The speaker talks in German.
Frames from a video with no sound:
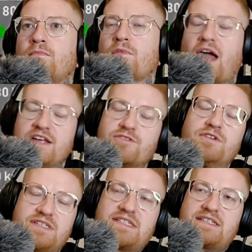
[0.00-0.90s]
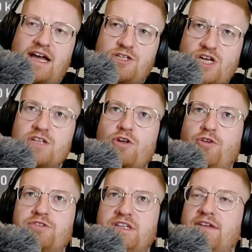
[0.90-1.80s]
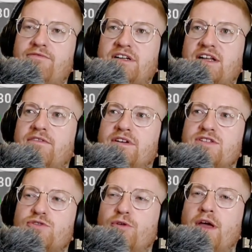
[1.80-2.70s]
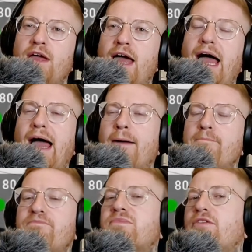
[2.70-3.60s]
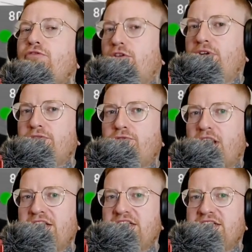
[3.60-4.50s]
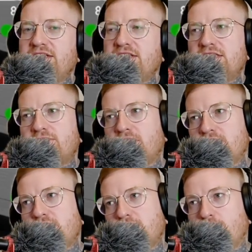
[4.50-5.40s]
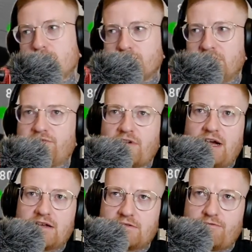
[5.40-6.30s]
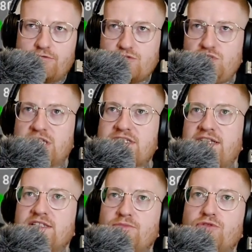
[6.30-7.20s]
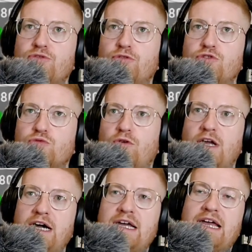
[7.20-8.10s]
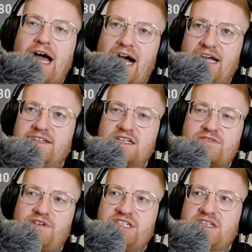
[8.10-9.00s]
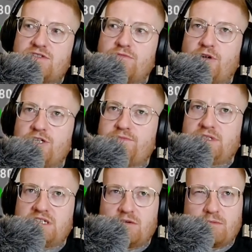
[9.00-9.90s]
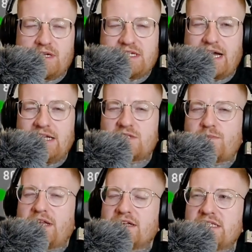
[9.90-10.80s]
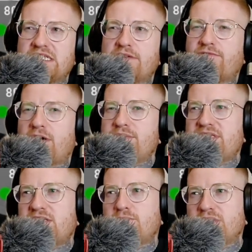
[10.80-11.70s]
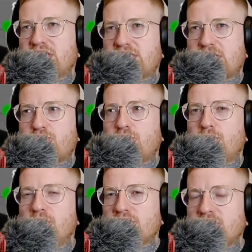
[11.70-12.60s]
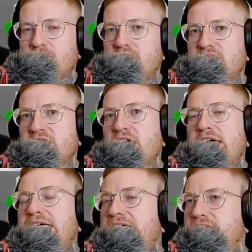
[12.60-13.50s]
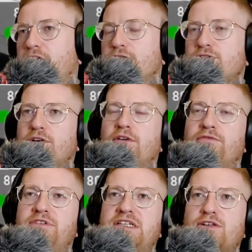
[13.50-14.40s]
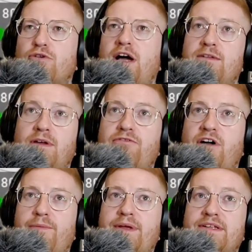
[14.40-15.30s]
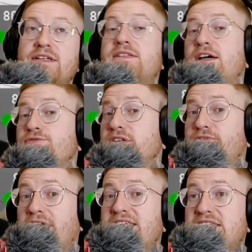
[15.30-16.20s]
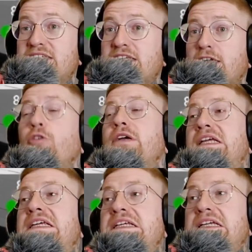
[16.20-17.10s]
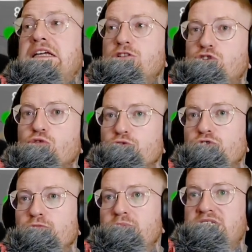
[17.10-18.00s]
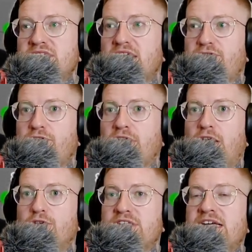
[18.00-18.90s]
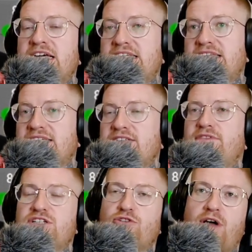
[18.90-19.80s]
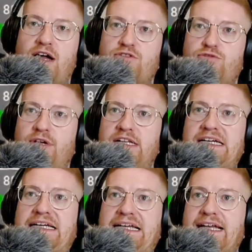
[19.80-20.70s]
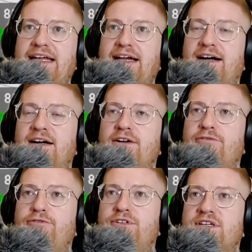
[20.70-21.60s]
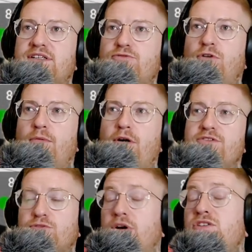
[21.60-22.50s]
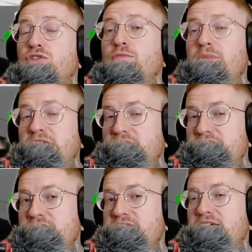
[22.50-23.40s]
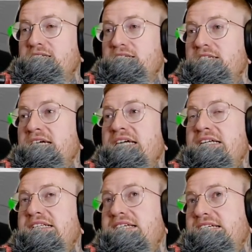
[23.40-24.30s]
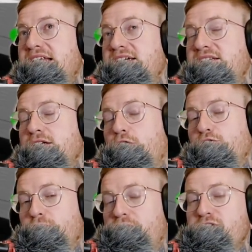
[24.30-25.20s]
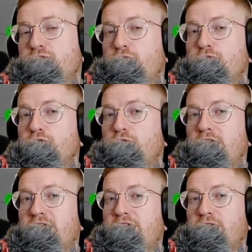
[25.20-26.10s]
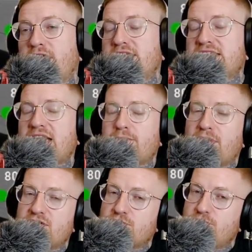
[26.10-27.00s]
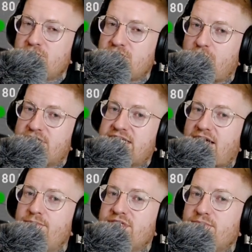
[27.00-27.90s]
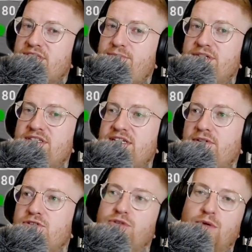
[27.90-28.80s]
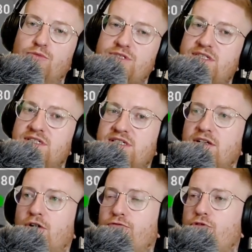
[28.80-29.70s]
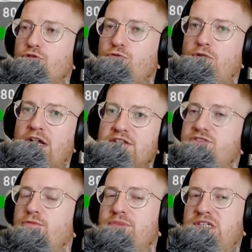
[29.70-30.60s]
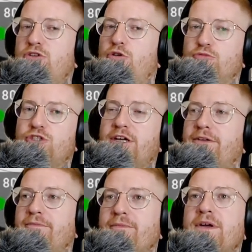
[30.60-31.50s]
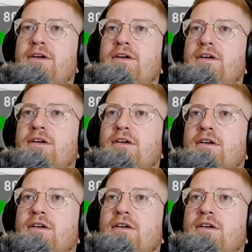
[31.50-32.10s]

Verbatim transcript: Also ist anscheinend doch noch die Entwicklerversion. Ähm, vorweg für all diejenigen, die sich vielleicht genauso wie ich fragen, funktioniert das Ganze mit dem Controller? All das, was ich jetzt zum Beispiel, ich glaube, bei drei Let's Playern gesehen habe, war bis jetzt mit Tastatur und Maus gewesen. Genauso wie es auch gerade bei Fabian ist. Also ich weiß nicht genau, ich gehe schon so ein bisschen davon aus, dass es vielleicht noch aktuell eher für die Tastatur und Maus ist. Oder zumindest, dass es nicht gleich eine automatische Controllererkennung hat. Das kennt man ja so ein bisschen aus Tramsim, die PC-Version. Da müsst ihr es dann auf dem Controller alles noch ein bisschen umstellen. Nächster